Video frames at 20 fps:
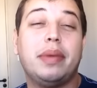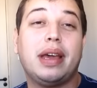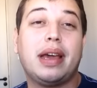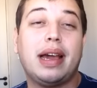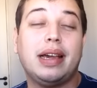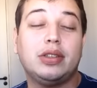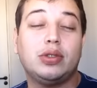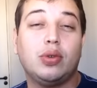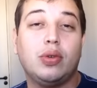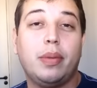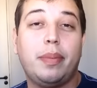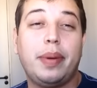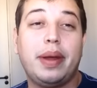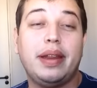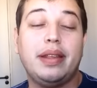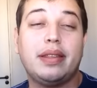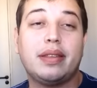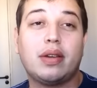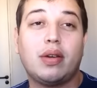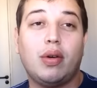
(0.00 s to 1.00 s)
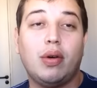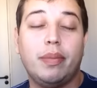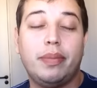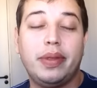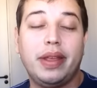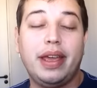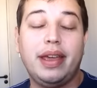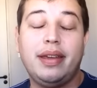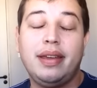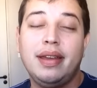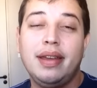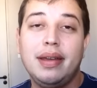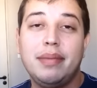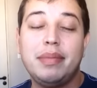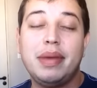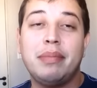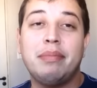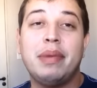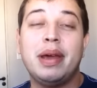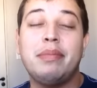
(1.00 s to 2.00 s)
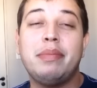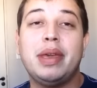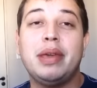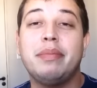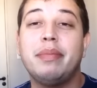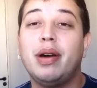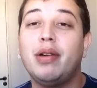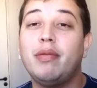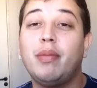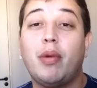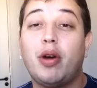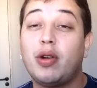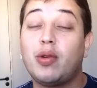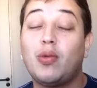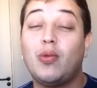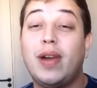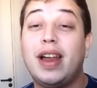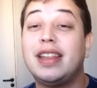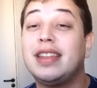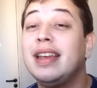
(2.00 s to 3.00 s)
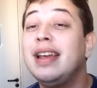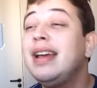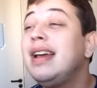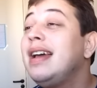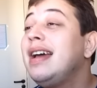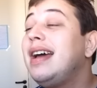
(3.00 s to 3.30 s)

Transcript: minha cachorra, Periscope, né? Minha mãe e minha irmã, eu moro com elas.